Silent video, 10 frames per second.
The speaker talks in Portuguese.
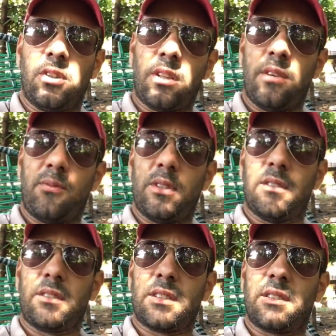telefone na
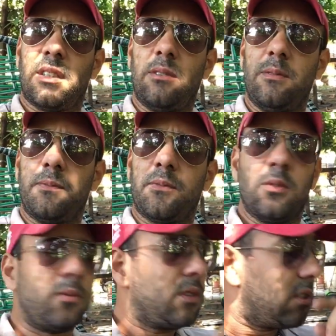descrição
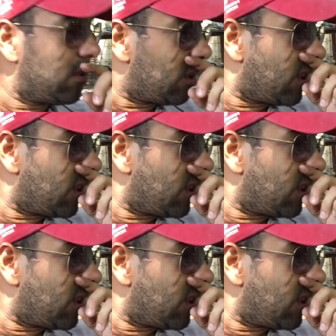do vídeo,